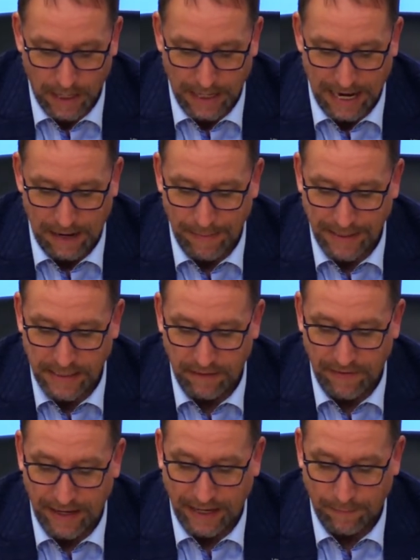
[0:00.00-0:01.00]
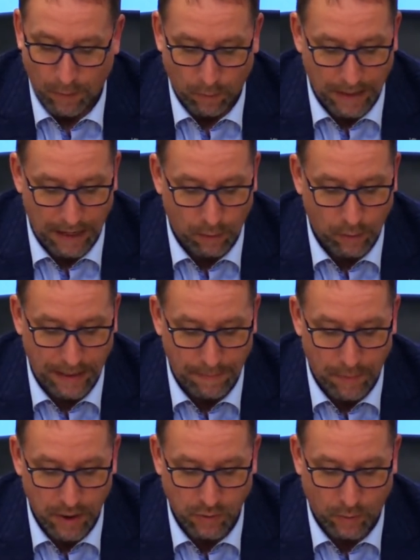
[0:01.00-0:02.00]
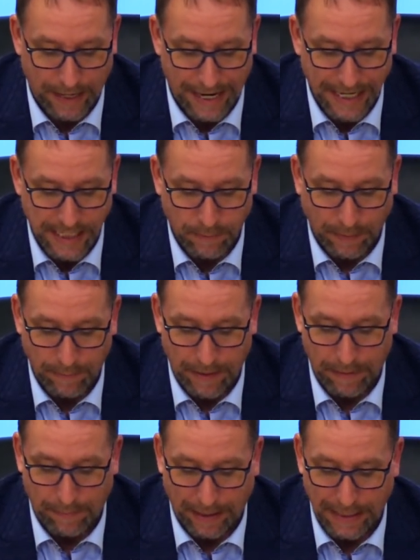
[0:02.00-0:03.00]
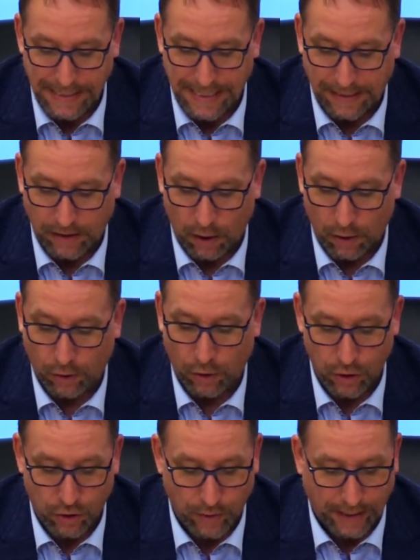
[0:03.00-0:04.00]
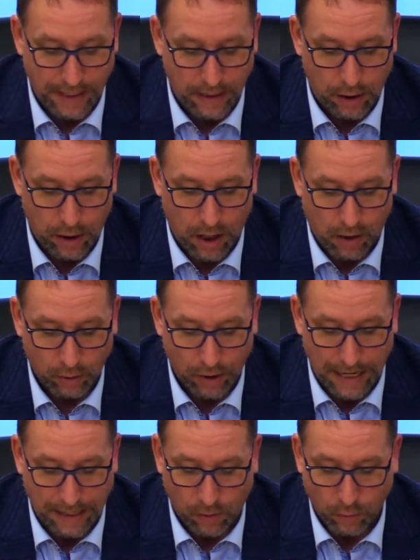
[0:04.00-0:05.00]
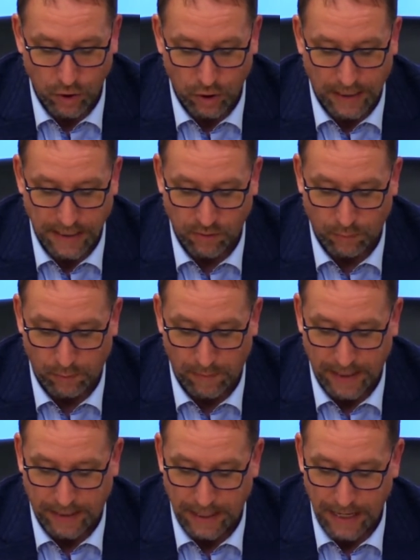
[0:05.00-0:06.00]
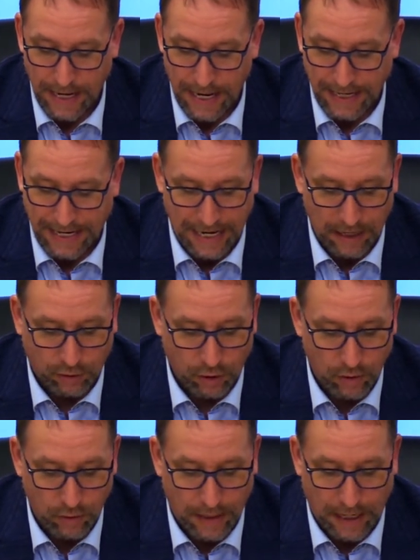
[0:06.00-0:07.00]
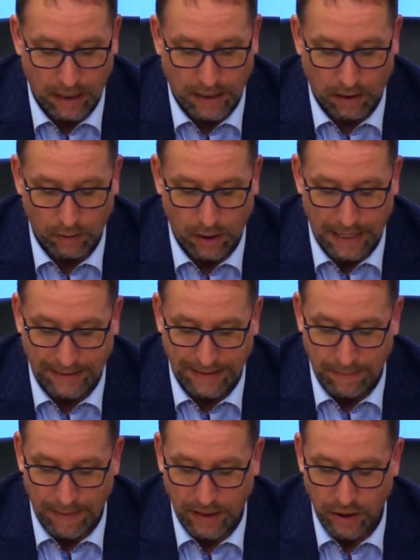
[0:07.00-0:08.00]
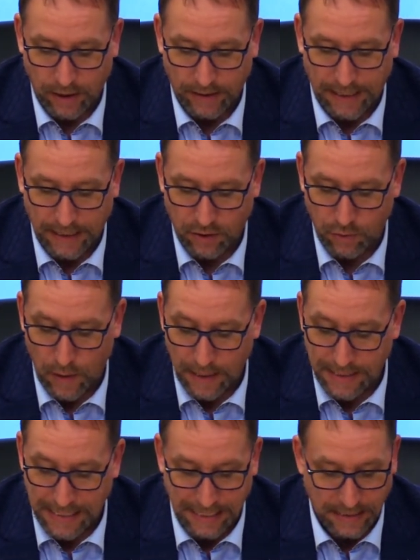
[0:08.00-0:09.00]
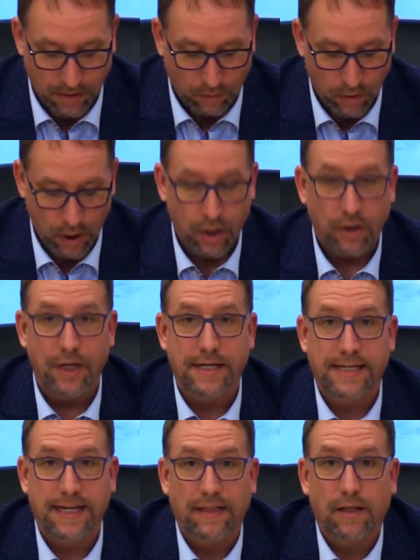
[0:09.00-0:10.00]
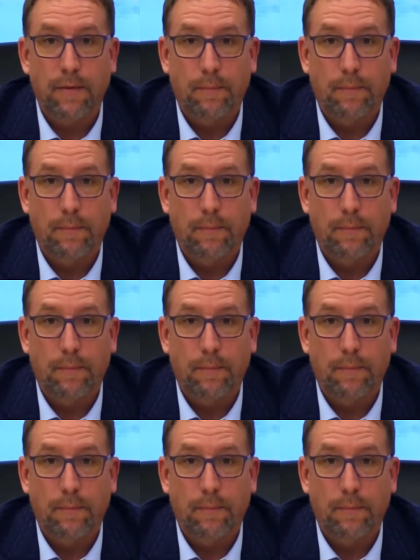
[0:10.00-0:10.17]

La MRC vient répondre à l'un des besoins exprimés par les acteurs culturels lors de la consultation publique qu'elle a tenue dans le cadre de la démarche d'actualisation de cette